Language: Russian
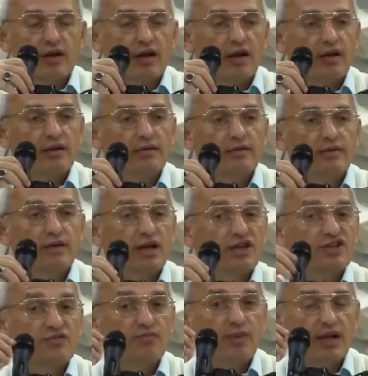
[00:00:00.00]
А?
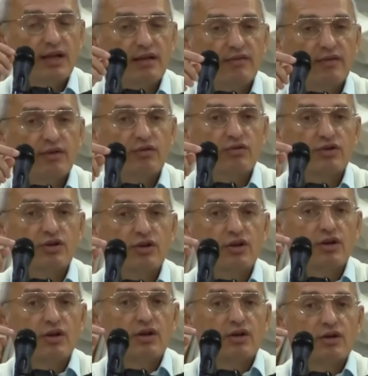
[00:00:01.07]
Также в молитве тоже.
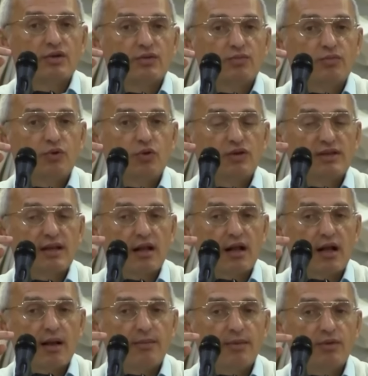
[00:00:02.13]
До
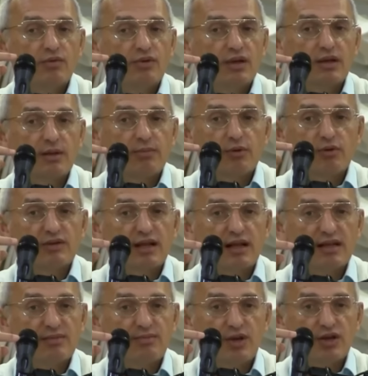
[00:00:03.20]
40 минут это просто
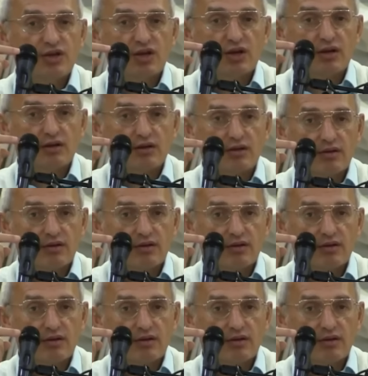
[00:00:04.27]
разбежка.